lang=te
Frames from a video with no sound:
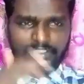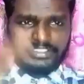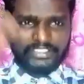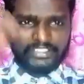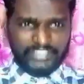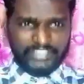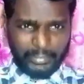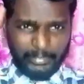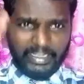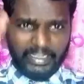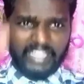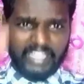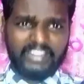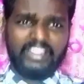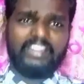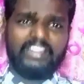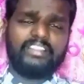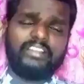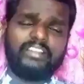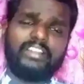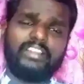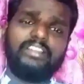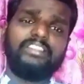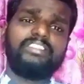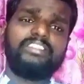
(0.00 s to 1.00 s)
సమాధానం
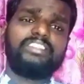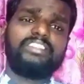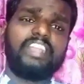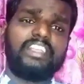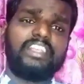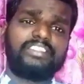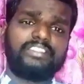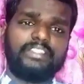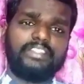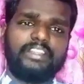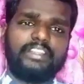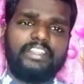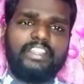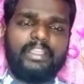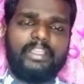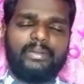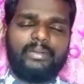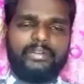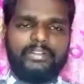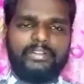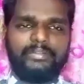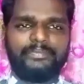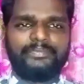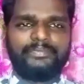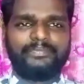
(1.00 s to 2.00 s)
కలుగు చేస్తాడు
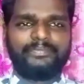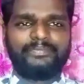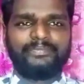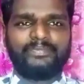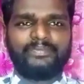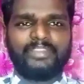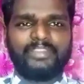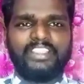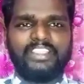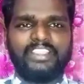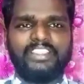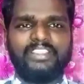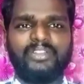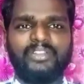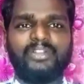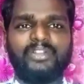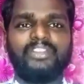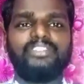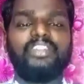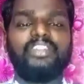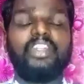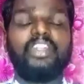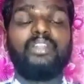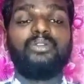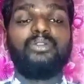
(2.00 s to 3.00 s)
దేవుడు
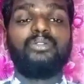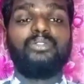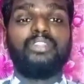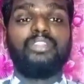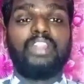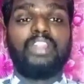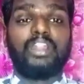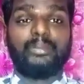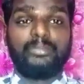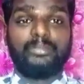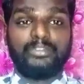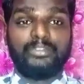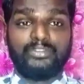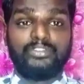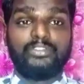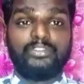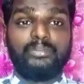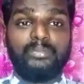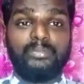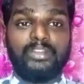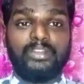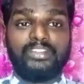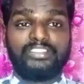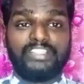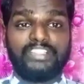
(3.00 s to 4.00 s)
ఈరోజు అడుగుతున్నాను మీ
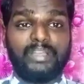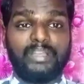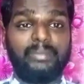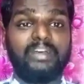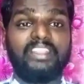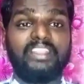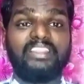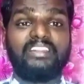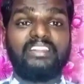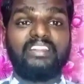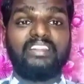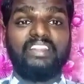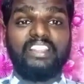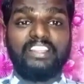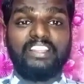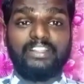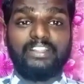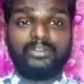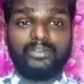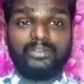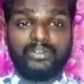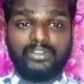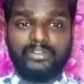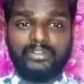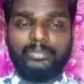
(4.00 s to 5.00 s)
కుటుంబాలు సమాధానం
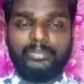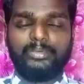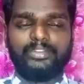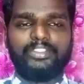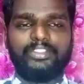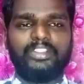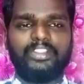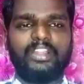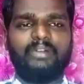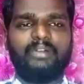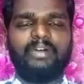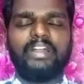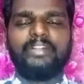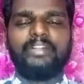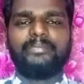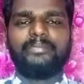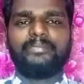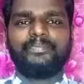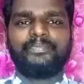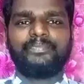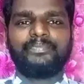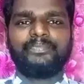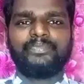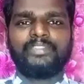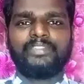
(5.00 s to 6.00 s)
లేదని కృంగిపోతున్నావా
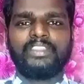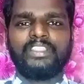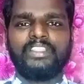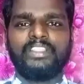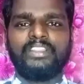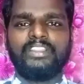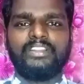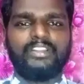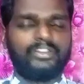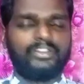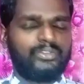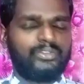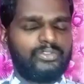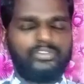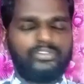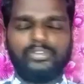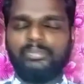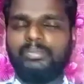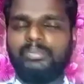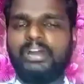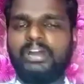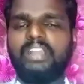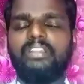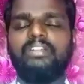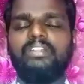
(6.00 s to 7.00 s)
నీ
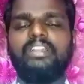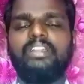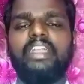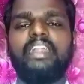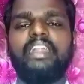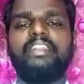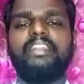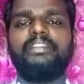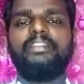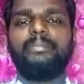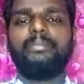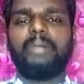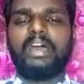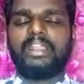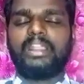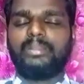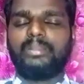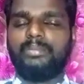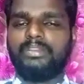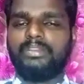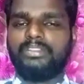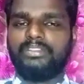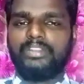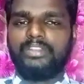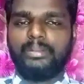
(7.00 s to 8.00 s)
కుటుంబాల్లో కానీ
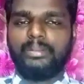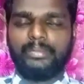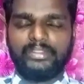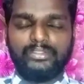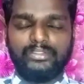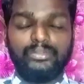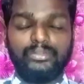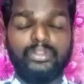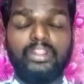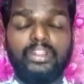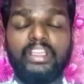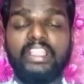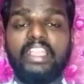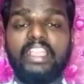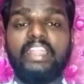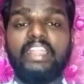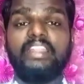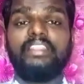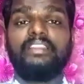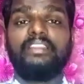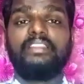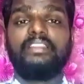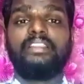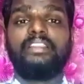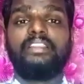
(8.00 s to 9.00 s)
భార్యభర్తల మధ్యలో
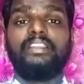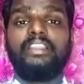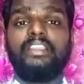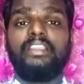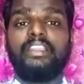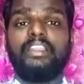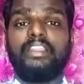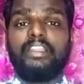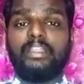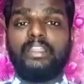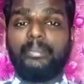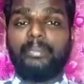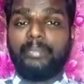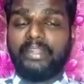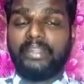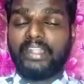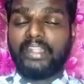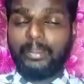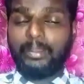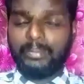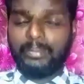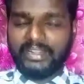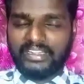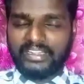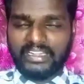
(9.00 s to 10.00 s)
కానీ నీ
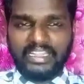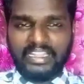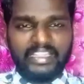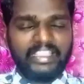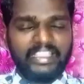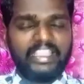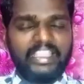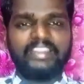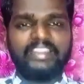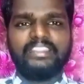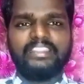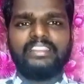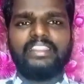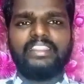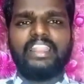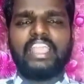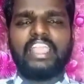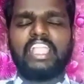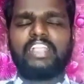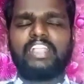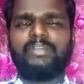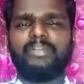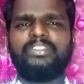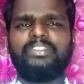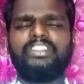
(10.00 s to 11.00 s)
బిడ్డల పట్ల కానీ
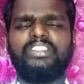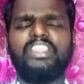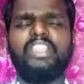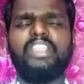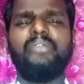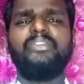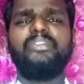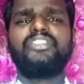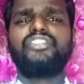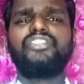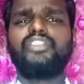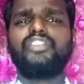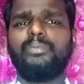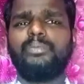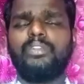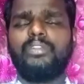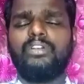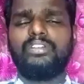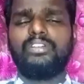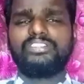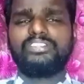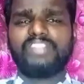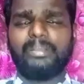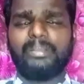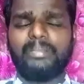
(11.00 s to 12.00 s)
లేకపోతే ఏ విషయంలో
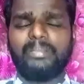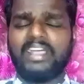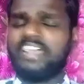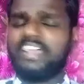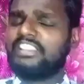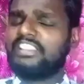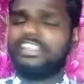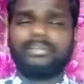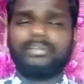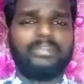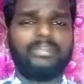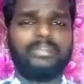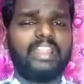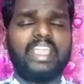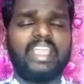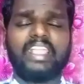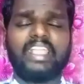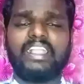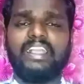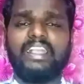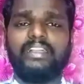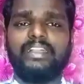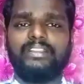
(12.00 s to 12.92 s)
సమాధానం లేక